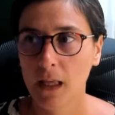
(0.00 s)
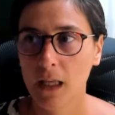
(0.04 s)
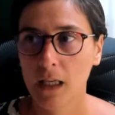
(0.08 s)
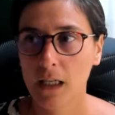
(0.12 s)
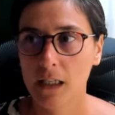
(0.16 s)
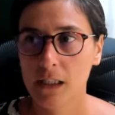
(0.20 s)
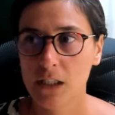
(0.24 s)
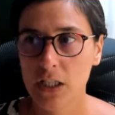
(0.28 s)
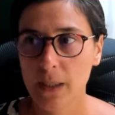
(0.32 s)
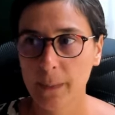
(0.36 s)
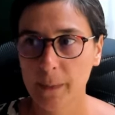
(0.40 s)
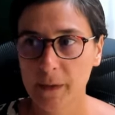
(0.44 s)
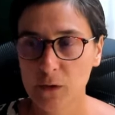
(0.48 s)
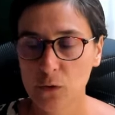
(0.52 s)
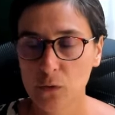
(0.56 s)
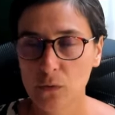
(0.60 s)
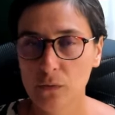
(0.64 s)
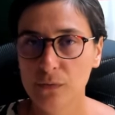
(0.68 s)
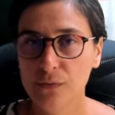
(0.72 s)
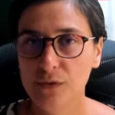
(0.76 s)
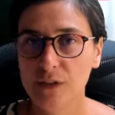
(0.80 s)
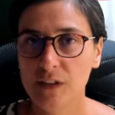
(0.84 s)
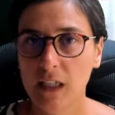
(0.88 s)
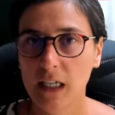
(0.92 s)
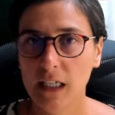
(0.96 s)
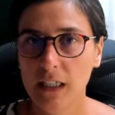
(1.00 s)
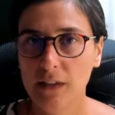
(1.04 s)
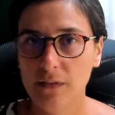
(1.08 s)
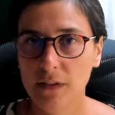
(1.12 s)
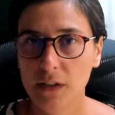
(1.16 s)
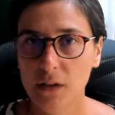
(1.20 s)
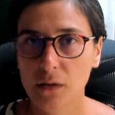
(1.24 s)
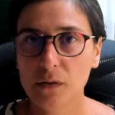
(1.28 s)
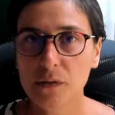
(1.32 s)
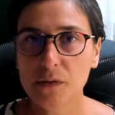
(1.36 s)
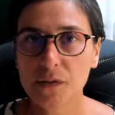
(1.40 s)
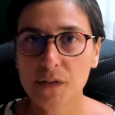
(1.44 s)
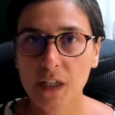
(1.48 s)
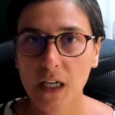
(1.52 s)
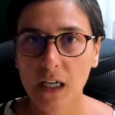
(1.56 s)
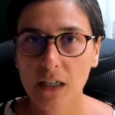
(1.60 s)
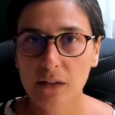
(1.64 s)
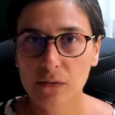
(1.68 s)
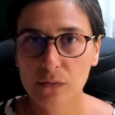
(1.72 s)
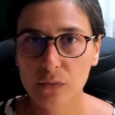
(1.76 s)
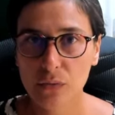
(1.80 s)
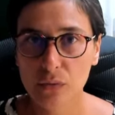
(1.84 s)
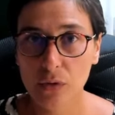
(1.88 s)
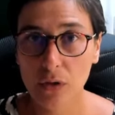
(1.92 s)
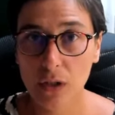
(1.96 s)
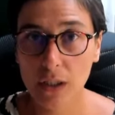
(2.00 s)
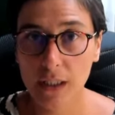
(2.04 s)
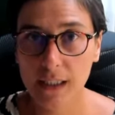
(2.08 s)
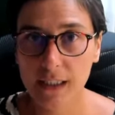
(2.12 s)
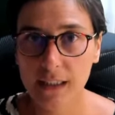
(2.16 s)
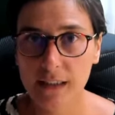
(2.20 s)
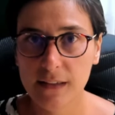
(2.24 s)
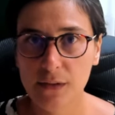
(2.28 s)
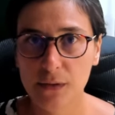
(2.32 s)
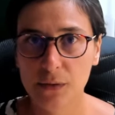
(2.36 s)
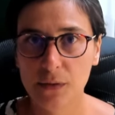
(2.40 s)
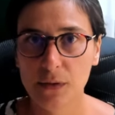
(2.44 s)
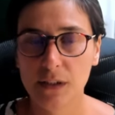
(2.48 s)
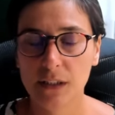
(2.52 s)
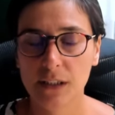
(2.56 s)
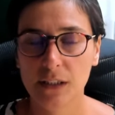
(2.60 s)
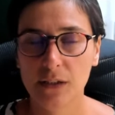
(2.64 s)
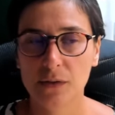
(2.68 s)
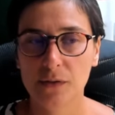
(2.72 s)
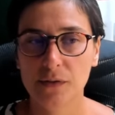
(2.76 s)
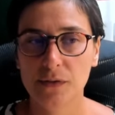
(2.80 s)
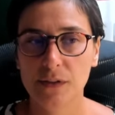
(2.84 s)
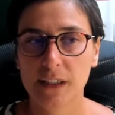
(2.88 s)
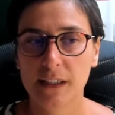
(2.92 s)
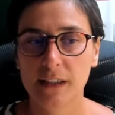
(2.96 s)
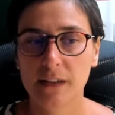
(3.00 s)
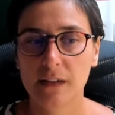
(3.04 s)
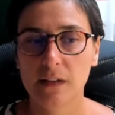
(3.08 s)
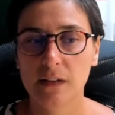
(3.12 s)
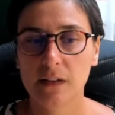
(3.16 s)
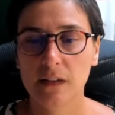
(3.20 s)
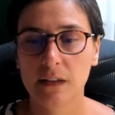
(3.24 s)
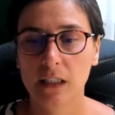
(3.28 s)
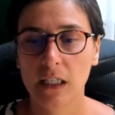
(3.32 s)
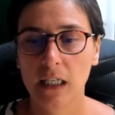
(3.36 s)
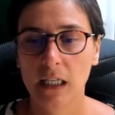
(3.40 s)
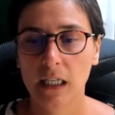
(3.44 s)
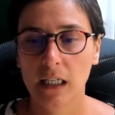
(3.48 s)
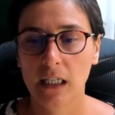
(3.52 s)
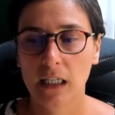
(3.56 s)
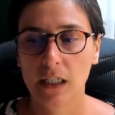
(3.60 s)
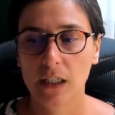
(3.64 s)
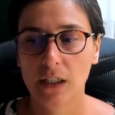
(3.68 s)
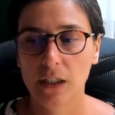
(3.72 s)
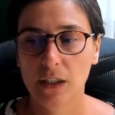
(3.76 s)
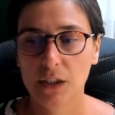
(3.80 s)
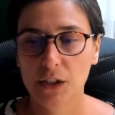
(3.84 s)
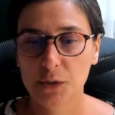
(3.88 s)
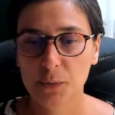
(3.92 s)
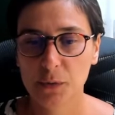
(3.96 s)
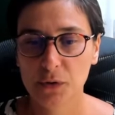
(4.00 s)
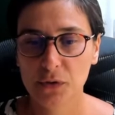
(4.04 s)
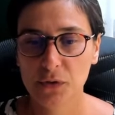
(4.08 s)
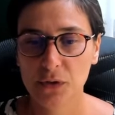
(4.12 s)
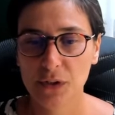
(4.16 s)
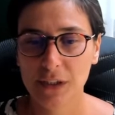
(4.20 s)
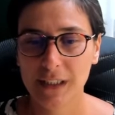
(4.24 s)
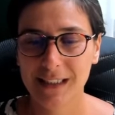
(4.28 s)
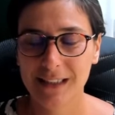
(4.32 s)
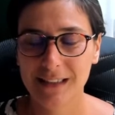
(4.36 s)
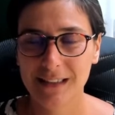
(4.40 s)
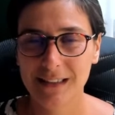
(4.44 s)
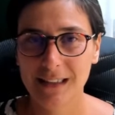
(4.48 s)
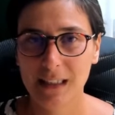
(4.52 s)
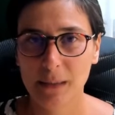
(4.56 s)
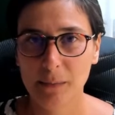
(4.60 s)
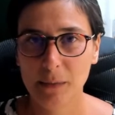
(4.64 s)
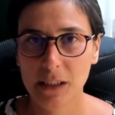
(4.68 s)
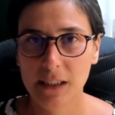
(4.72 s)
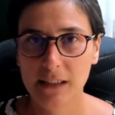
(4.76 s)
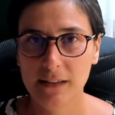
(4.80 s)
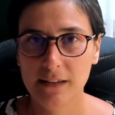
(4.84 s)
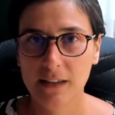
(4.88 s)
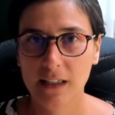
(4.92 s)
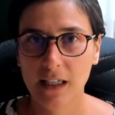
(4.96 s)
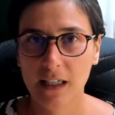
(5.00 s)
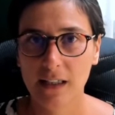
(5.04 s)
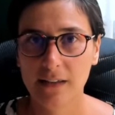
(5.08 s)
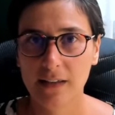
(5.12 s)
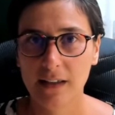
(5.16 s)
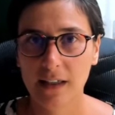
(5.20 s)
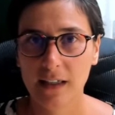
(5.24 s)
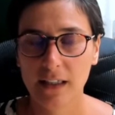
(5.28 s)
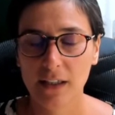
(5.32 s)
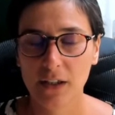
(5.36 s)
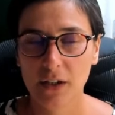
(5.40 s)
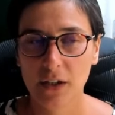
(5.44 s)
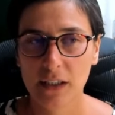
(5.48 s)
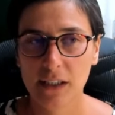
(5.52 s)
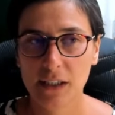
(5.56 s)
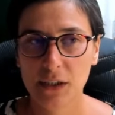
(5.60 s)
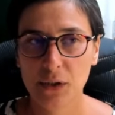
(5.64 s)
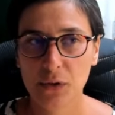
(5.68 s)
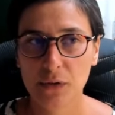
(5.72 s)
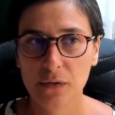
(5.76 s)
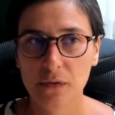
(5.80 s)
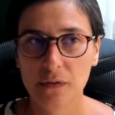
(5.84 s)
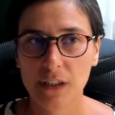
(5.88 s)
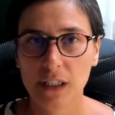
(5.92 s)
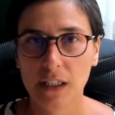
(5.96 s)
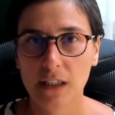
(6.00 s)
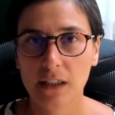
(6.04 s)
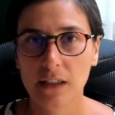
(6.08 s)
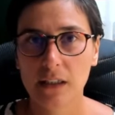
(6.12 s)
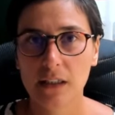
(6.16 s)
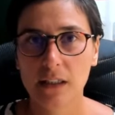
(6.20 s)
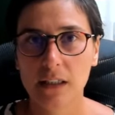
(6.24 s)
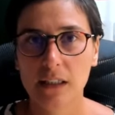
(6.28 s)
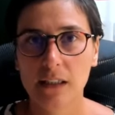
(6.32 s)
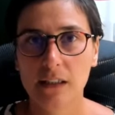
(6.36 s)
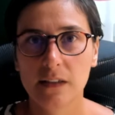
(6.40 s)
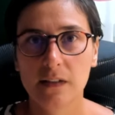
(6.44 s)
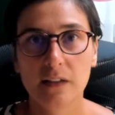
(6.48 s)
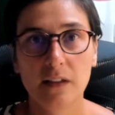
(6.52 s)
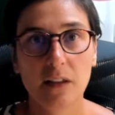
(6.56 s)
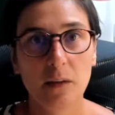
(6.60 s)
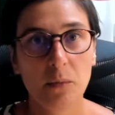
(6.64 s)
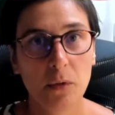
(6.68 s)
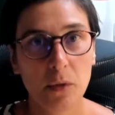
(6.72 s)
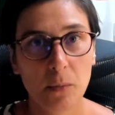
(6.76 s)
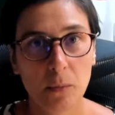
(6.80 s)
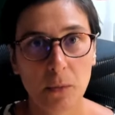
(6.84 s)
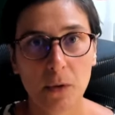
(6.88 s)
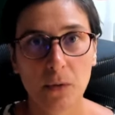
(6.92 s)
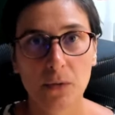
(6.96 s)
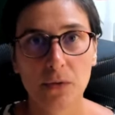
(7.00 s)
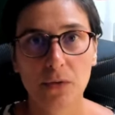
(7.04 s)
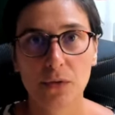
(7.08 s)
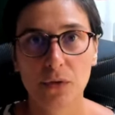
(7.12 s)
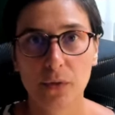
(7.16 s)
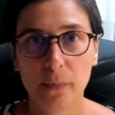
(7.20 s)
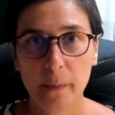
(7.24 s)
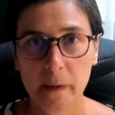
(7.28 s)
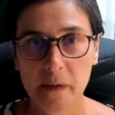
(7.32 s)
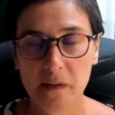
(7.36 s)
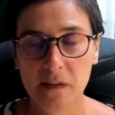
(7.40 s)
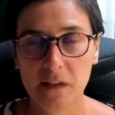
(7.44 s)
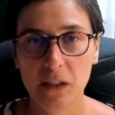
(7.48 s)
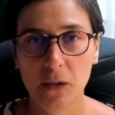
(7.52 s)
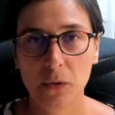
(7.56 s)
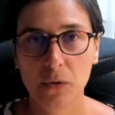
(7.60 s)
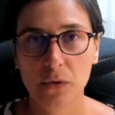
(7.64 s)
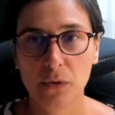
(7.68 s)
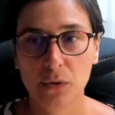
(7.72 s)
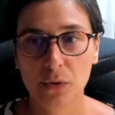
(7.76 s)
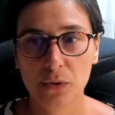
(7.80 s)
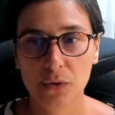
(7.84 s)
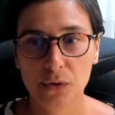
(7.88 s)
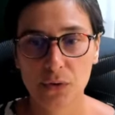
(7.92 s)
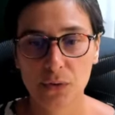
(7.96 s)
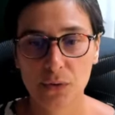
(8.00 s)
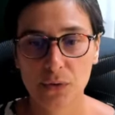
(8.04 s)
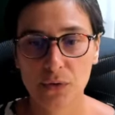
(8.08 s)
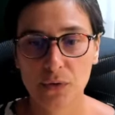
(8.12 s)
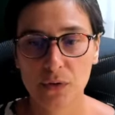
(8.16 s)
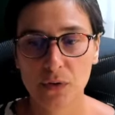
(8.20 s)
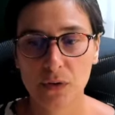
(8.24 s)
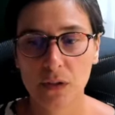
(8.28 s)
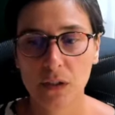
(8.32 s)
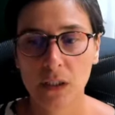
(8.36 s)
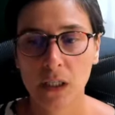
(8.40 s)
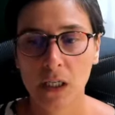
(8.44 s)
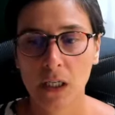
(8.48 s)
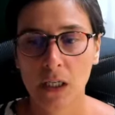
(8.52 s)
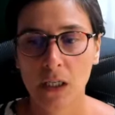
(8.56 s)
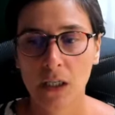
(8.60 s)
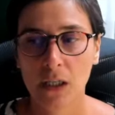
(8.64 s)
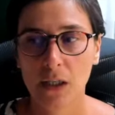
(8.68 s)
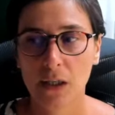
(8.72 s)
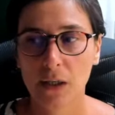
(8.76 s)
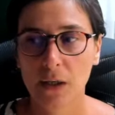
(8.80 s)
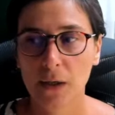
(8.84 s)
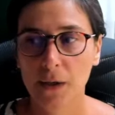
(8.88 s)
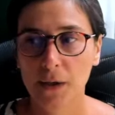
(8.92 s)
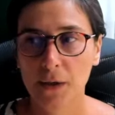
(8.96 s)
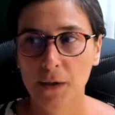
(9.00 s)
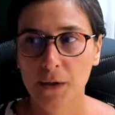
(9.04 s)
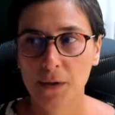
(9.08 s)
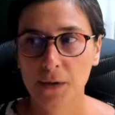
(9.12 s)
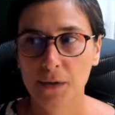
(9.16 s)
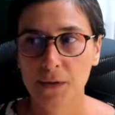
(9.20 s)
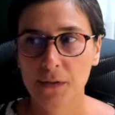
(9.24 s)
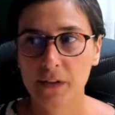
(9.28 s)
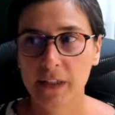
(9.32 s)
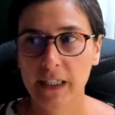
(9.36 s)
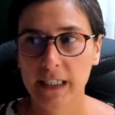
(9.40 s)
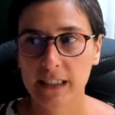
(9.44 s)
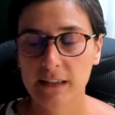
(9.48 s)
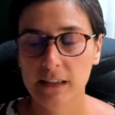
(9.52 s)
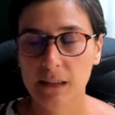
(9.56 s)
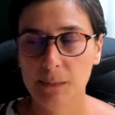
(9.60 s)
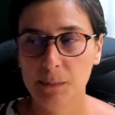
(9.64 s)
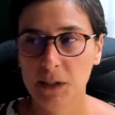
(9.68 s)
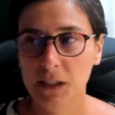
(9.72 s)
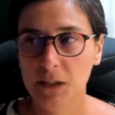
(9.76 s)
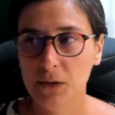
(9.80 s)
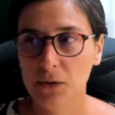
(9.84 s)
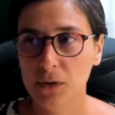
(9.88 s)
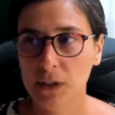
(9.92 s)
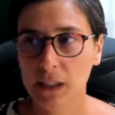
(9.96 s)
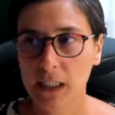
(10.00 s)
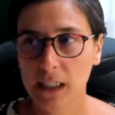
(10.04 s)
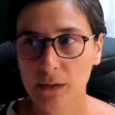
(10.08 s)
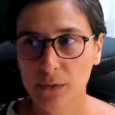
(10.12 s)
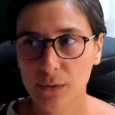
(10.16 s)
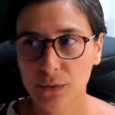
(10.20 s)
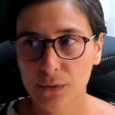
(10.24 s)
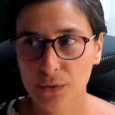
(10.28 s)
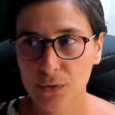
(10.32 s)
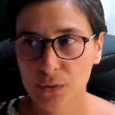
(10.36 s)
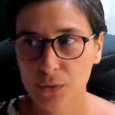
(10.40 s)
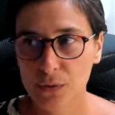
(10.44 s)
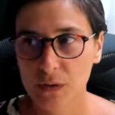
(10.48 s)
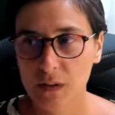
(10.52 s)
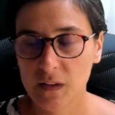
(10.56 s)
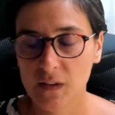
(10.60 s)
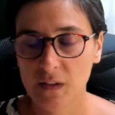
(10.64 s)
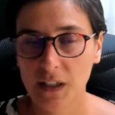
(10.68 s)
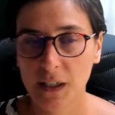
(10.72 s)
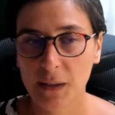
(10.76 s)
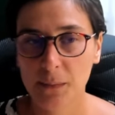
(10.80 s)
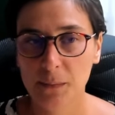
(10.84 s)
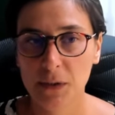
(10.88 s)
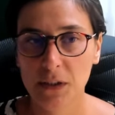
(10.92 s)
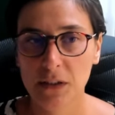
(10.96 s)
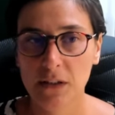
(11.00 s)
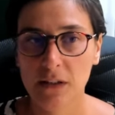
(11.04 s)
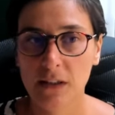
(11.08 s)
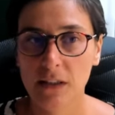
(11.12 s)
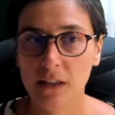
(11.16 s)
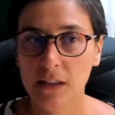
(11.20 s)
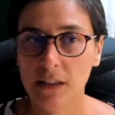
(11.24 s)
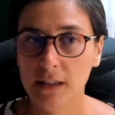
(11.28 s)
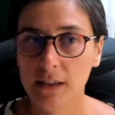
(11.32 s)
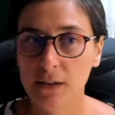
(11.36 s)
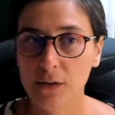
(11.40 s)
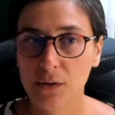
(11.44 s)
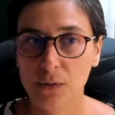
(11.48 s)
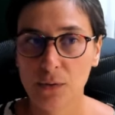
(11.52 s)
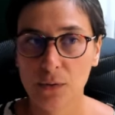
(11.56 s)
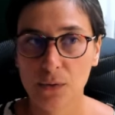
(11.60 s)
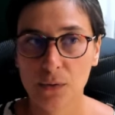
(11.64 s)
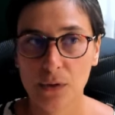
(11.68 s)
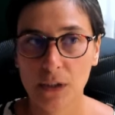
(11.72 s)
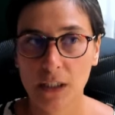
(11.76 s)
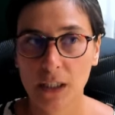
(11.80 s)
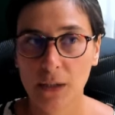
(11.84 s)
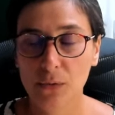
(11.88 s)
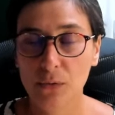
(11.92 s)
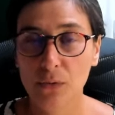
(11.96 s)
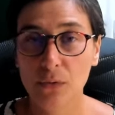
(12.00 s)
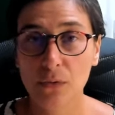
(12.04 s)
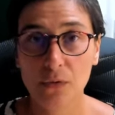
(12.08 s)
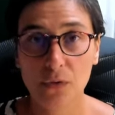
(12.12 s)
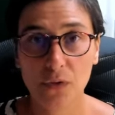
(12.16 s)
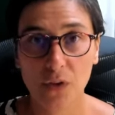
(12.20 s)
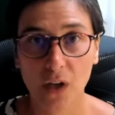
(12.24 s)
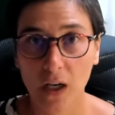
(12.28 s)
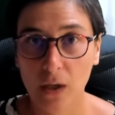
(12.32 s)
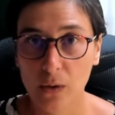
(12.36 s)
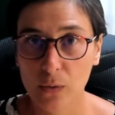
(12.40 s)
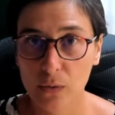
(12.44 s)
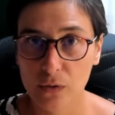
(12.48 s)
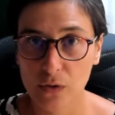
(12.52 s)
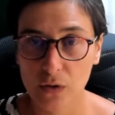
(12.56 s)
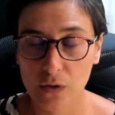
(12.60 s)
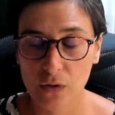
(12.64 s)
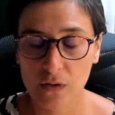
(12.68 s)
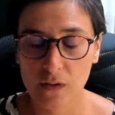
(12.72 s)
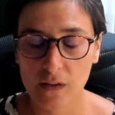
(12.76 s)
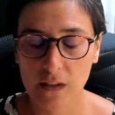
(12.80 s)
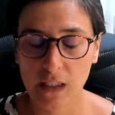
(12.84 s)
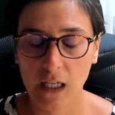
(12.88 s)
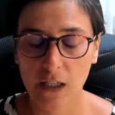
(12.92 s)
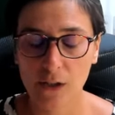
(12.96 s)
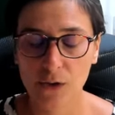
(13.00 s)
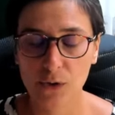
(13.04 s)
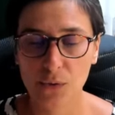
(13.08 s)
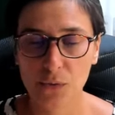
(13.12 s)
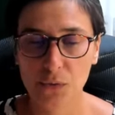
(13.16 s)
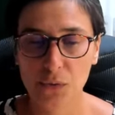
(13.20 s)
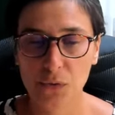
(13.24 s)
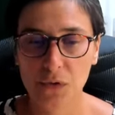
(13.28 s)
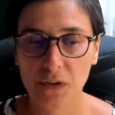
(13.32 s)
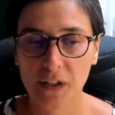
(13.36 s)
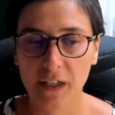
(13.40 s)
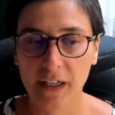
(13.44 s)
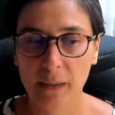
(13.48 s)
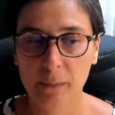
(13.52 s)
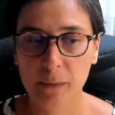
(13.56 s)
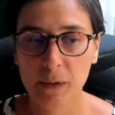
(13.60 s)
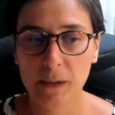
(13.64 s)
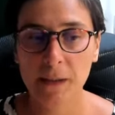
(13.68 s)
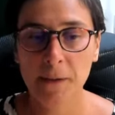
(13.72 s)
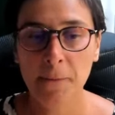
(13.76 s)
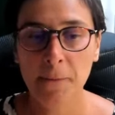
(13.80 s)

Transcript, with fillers: j'ai l'impression que vous arrivez enfin à vous raisonner en fait. Euh, je pense qu'il y a une stabilité intérieure qui revient et c'est le moment de passer à autre chose, euh, d'accepter que quelque chose est terminé, qu'il y a eu une fin au sens large du terme,